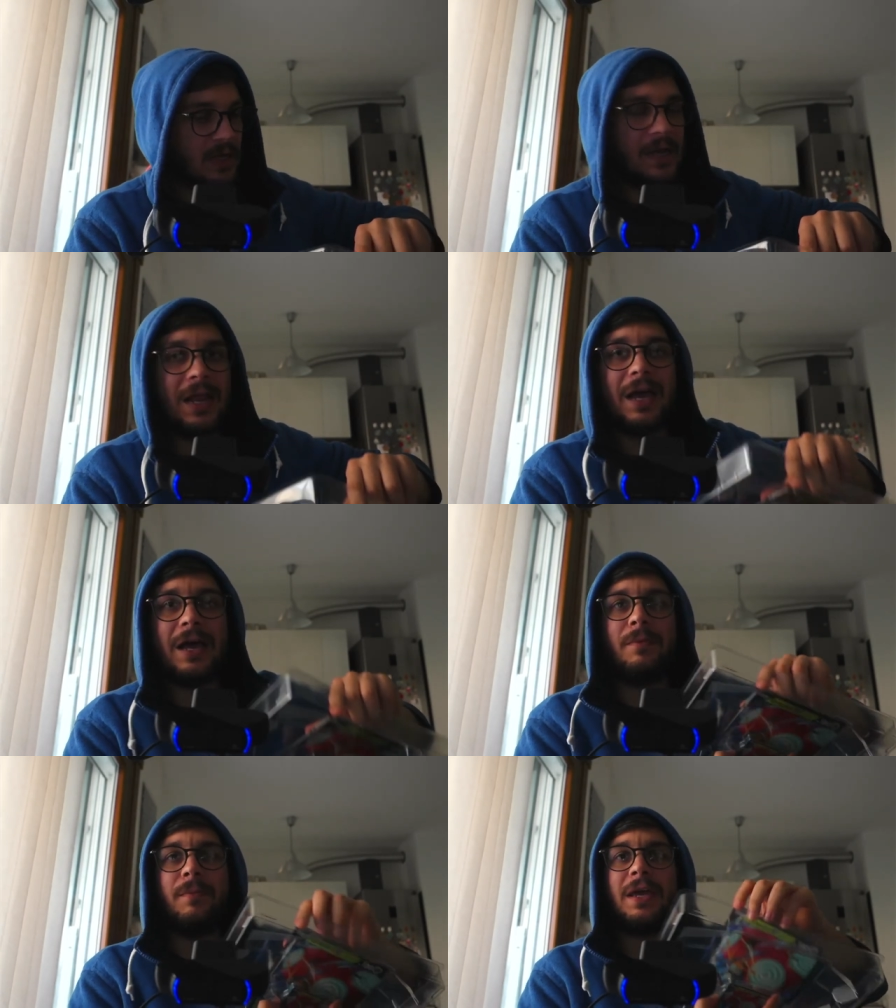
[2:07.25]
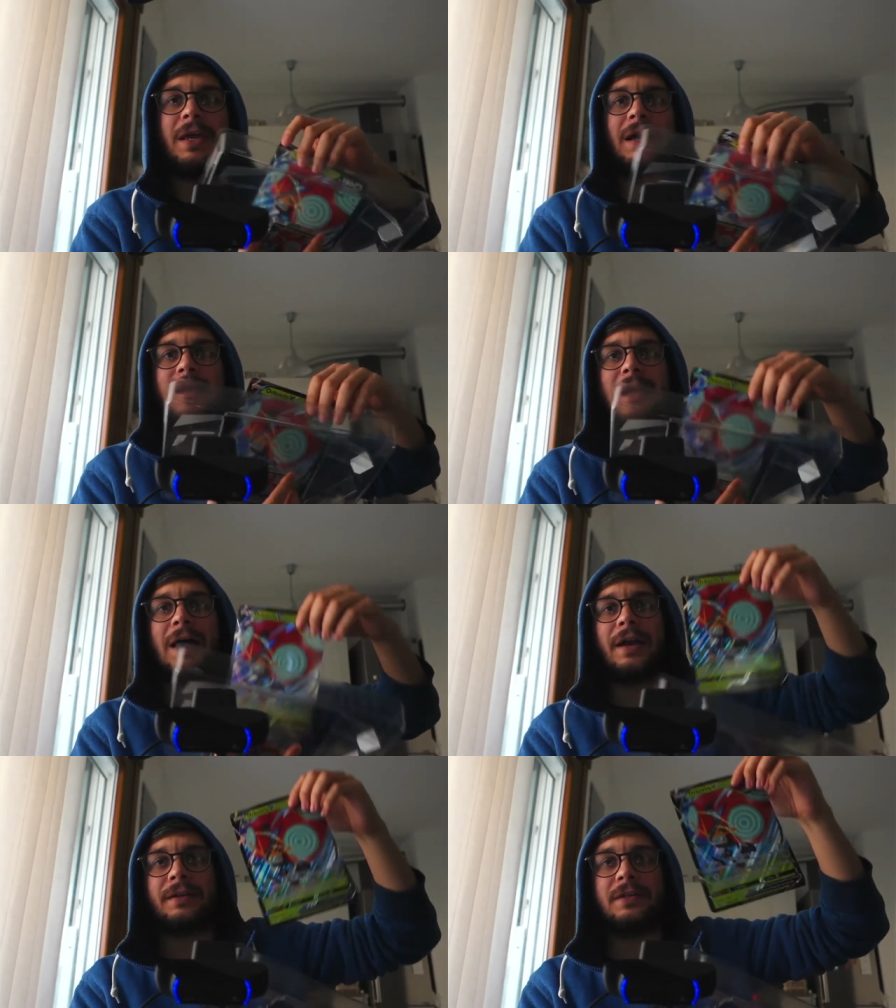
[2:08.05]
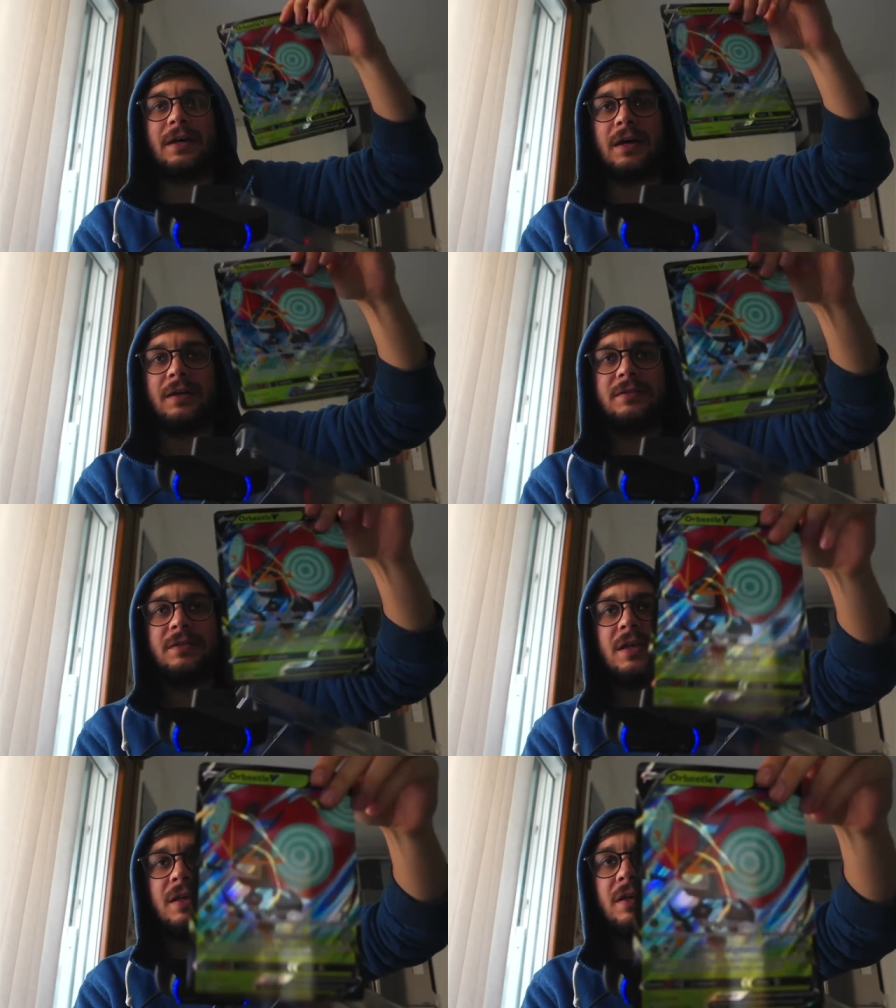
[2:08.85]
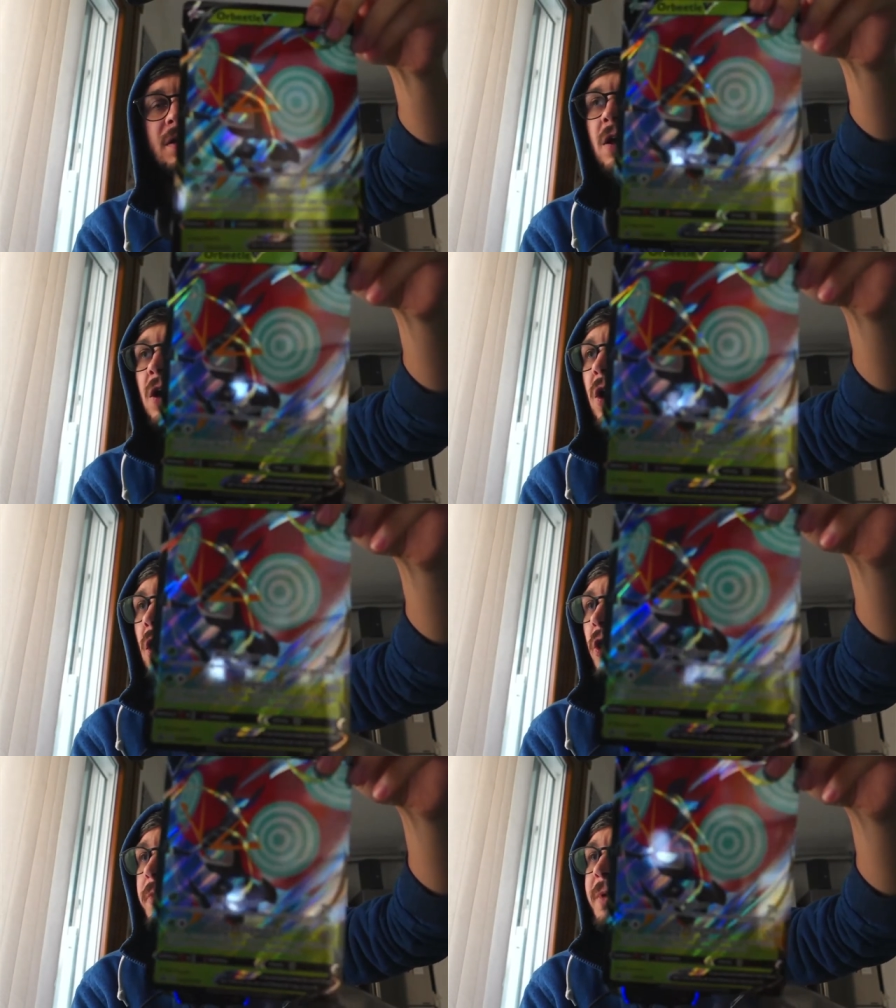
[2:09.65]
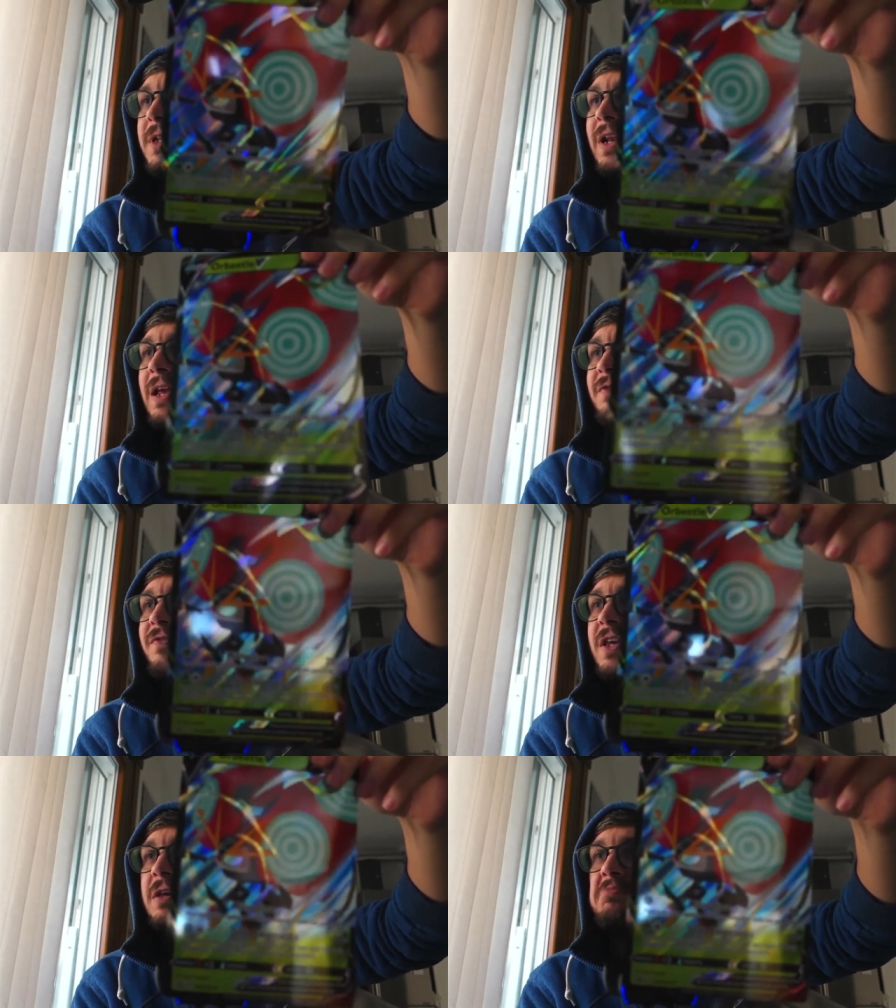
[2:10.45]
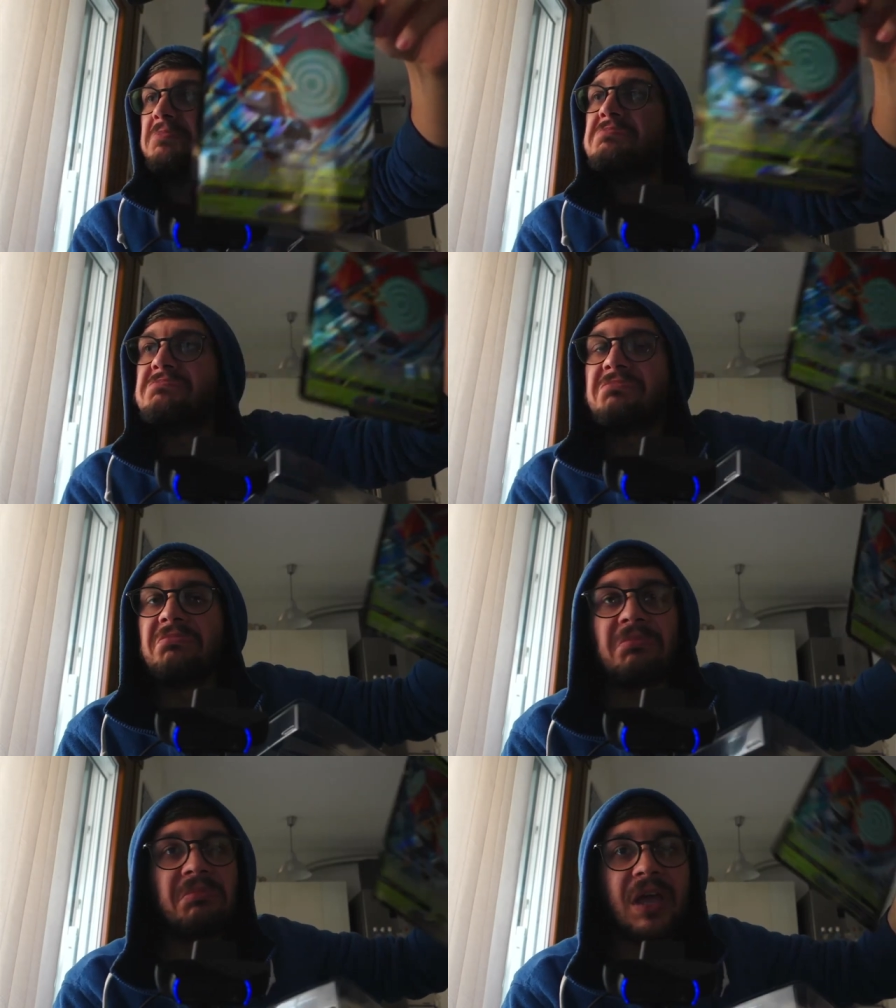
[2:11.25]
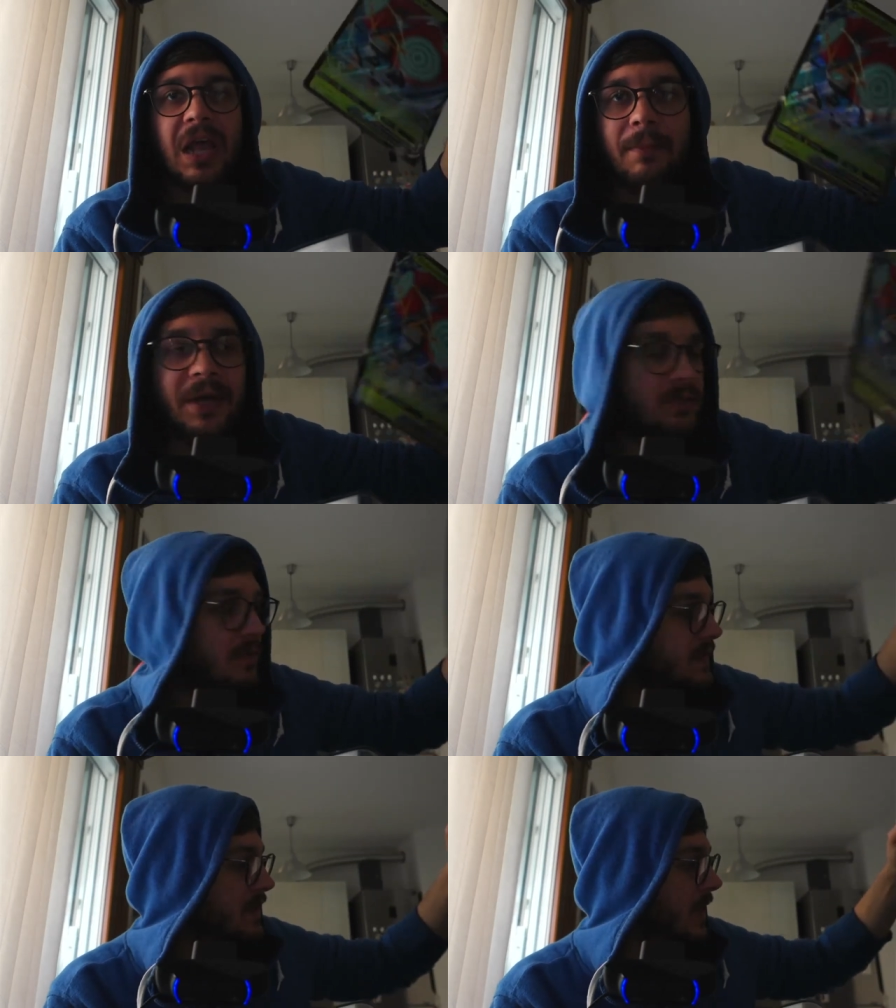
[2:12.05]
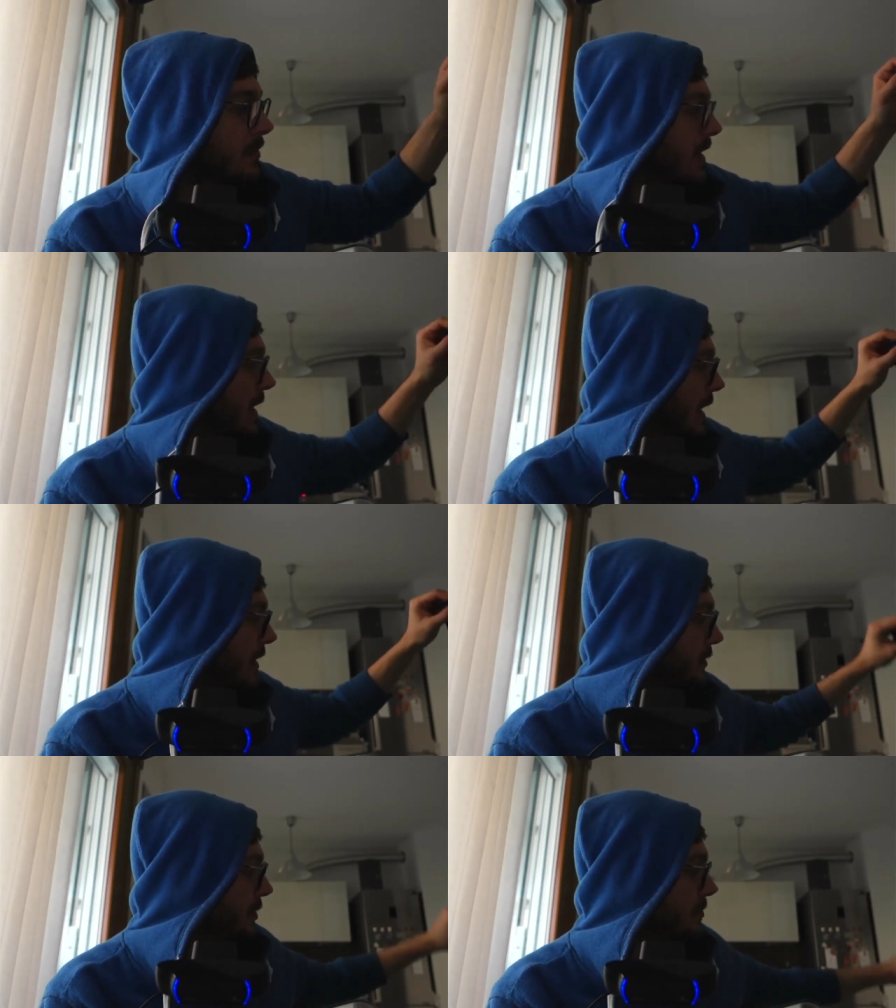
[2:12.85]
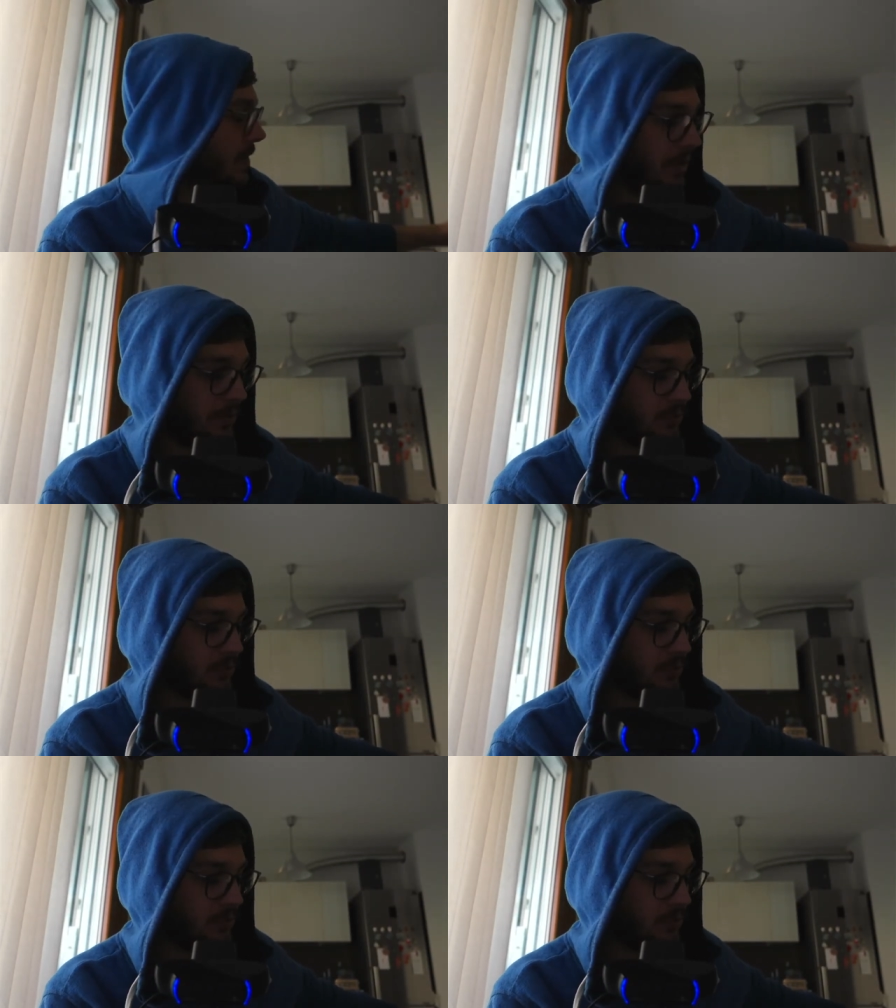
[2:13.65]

La mega carta di Orbitly V che la metto insieme all'altro, però non